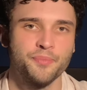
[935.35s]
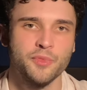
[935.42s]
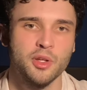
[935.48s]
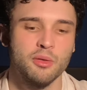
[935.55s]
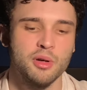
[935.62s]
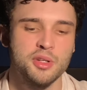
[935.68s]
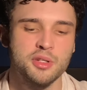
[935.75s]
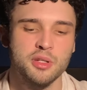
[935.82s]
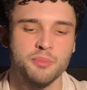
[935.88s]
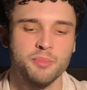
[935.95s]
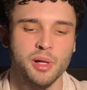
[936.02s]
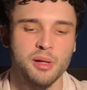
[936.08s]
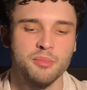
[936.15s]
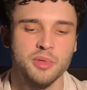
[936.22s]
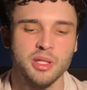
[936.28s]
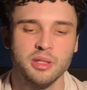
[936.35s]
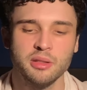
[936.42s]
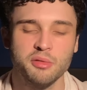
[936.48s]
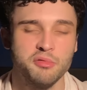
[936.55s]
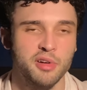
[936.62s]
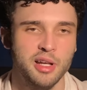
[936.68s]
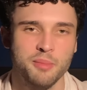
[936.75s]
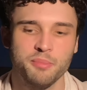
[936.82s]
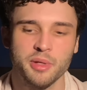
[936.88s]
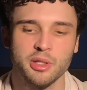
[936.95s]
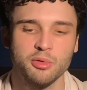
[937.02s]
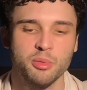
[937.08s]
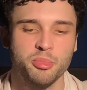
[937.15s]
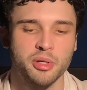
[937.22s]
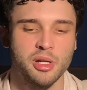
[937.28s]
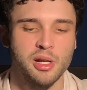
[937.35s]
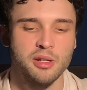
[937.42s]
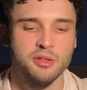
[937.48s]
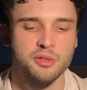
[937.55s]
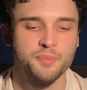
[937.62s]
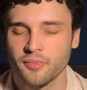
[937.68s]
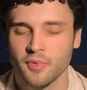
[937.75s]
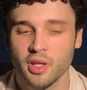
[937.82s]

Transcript: eu acho que para mim não vale a pena o upgrade.